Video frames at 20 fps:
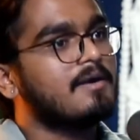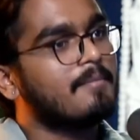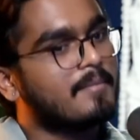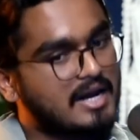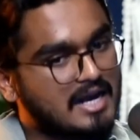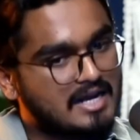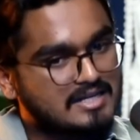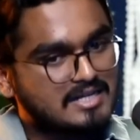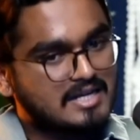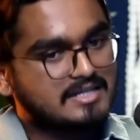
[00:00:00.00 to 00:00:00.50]

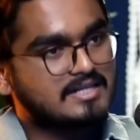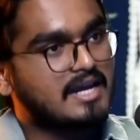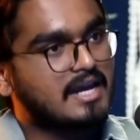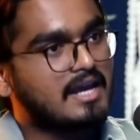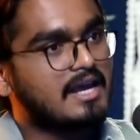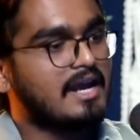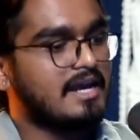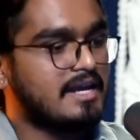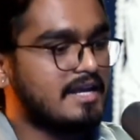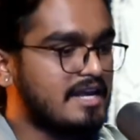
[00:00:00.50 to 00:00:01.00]
यमराज आ
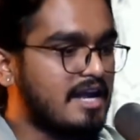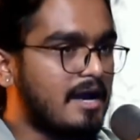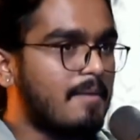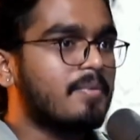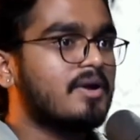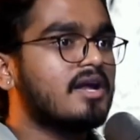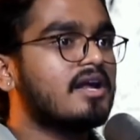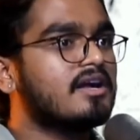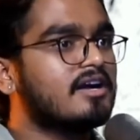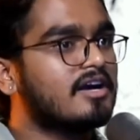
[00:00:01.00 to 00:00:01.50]
जाएंगे यानी कि
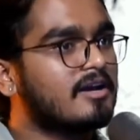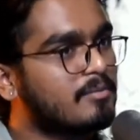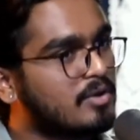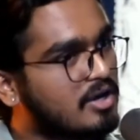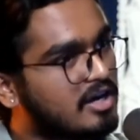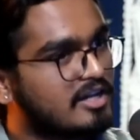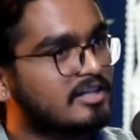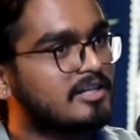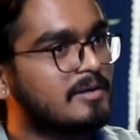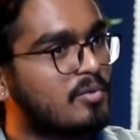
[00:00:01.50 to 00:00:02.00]
आपके
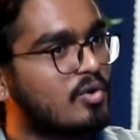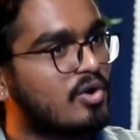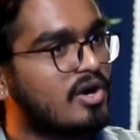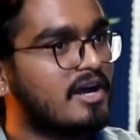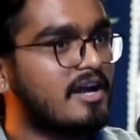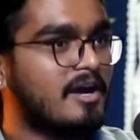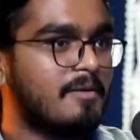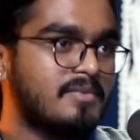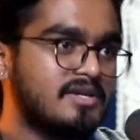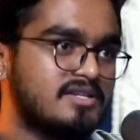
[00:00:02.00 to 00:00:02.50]
कर्म खत्म हो
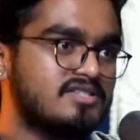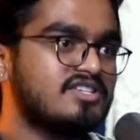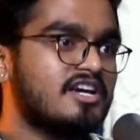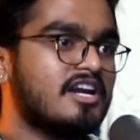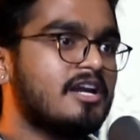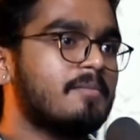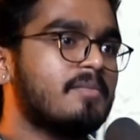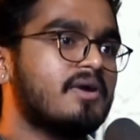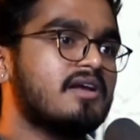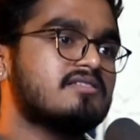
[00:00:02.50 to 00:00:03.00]
गए अब इस
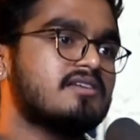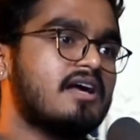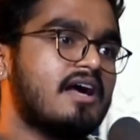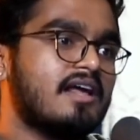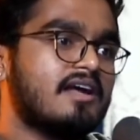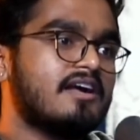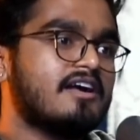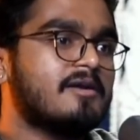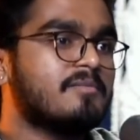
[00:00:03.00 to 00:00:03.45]
जन्म के सारे